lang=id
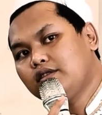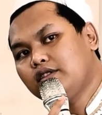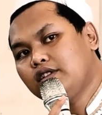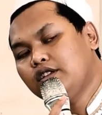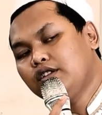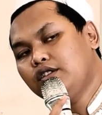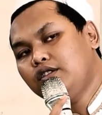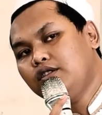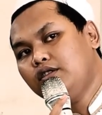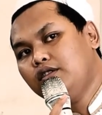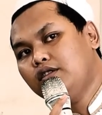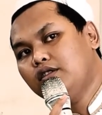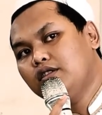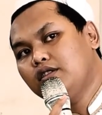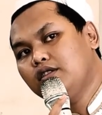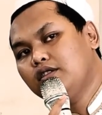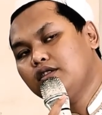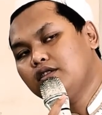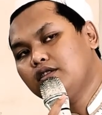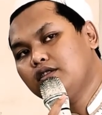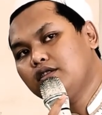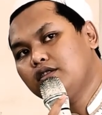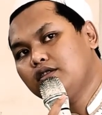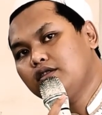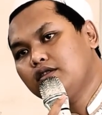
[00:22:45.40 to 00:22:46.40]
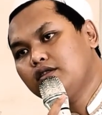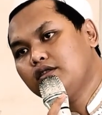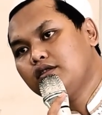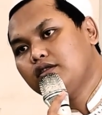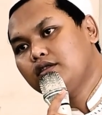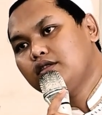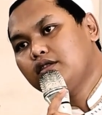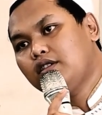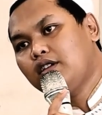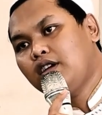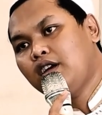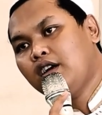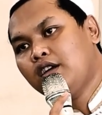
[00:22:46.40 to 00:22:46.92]
Itu
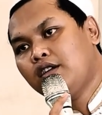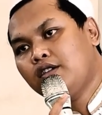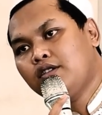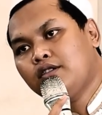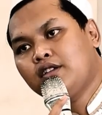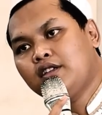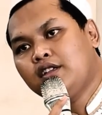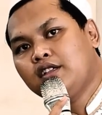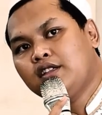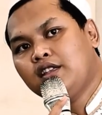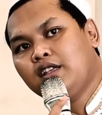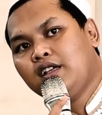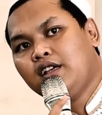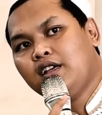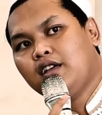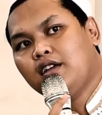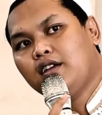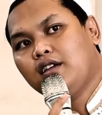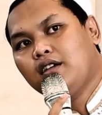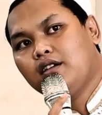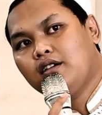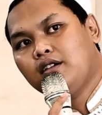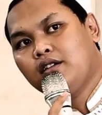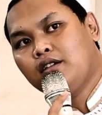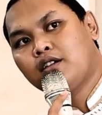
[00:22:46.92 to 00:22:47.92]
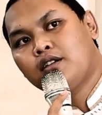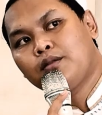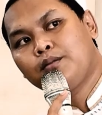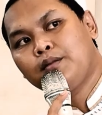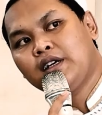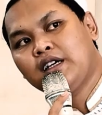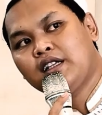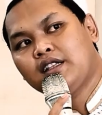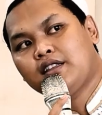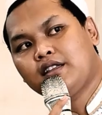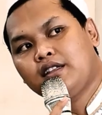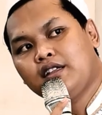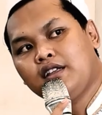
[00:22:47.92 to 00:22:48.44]
harus kita
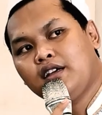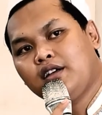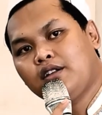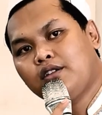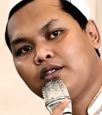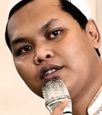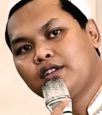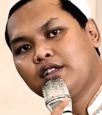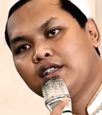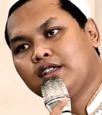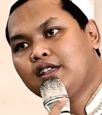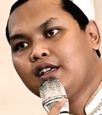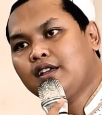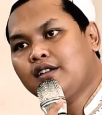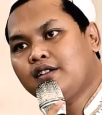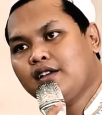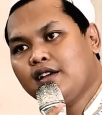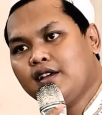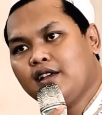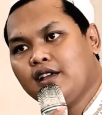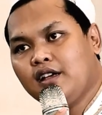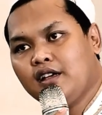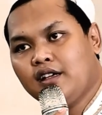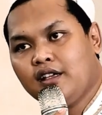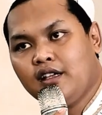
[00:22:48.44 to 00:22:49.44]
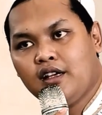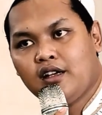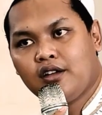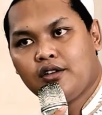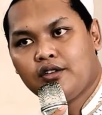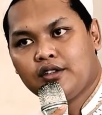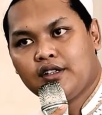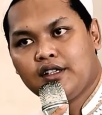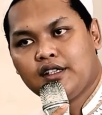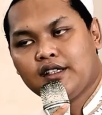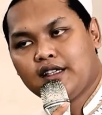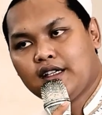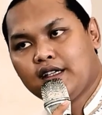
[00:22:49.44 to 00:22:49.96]
hormati, harus kita sayangi,
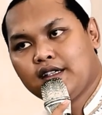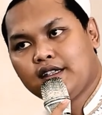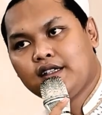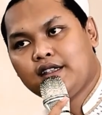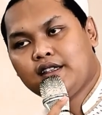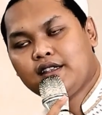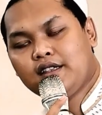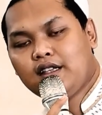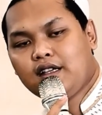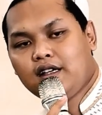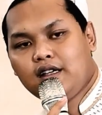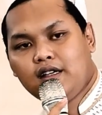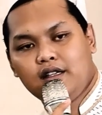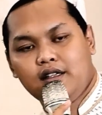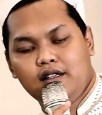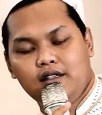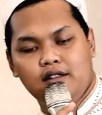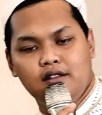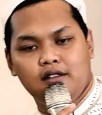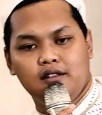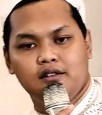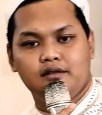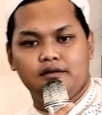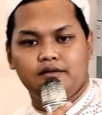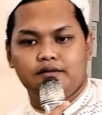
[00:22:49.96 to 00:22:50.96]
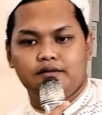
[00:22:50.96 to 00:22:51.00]
harus kita cintai.